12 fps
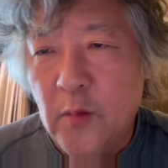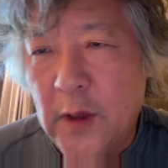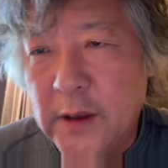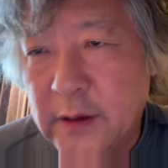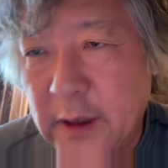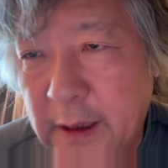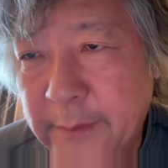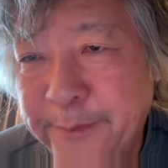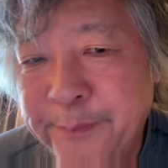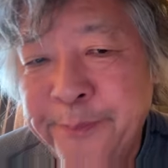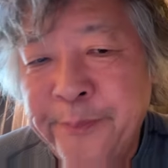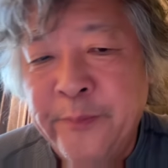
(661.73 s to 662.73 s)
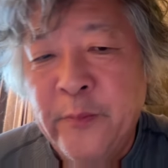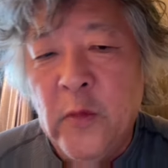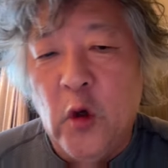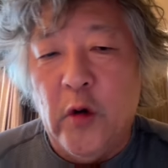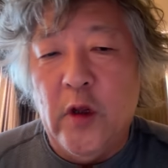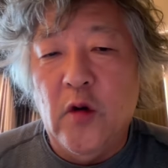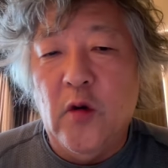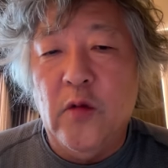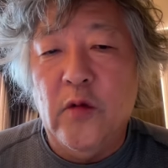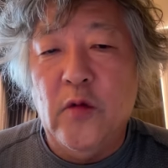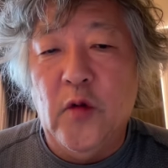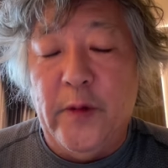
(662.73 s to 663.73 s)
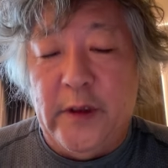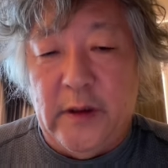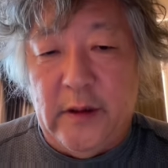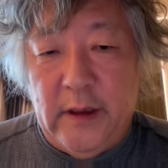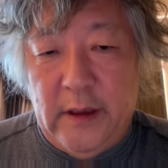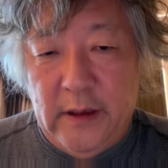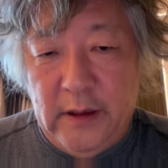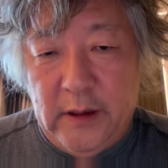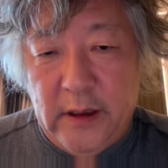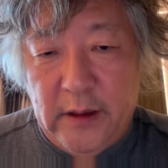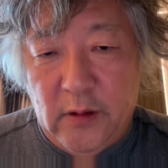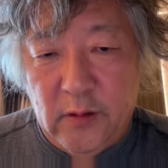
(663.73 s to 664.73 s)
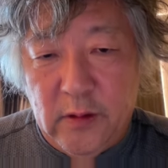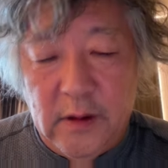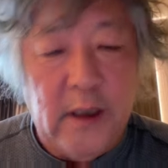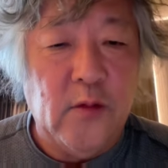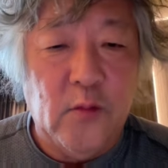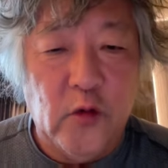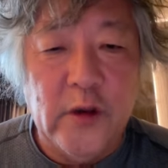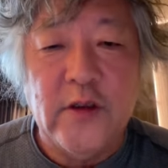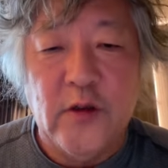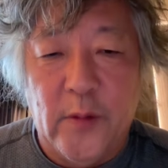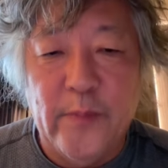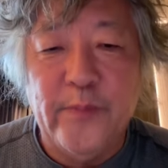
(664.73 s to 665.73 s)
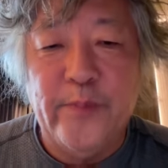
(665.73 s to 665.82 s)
の、回ってね、お礼を述べていきたいようぐらいのもんですよ。